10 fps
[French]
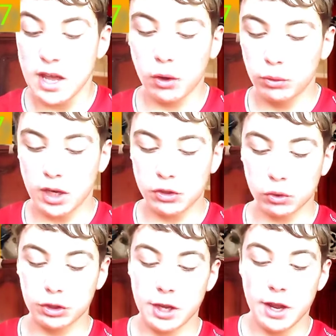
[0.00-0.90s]
il a réussi
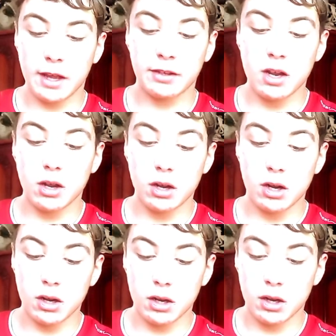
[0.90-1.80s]
à changer et si
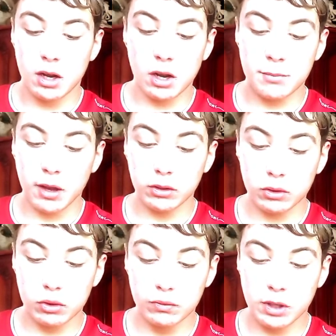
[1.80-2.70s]
l'autre
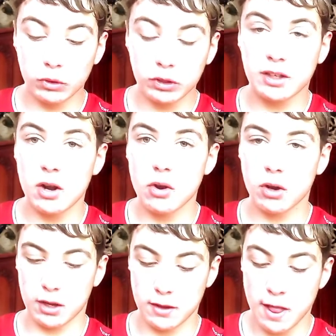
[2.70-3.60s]
personne que je vous ai montré tout à
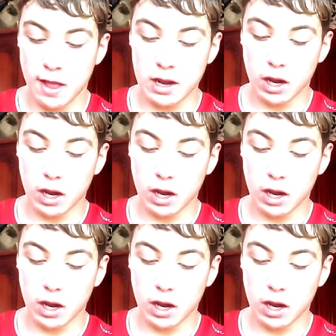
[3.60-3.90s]
l'heure, hein,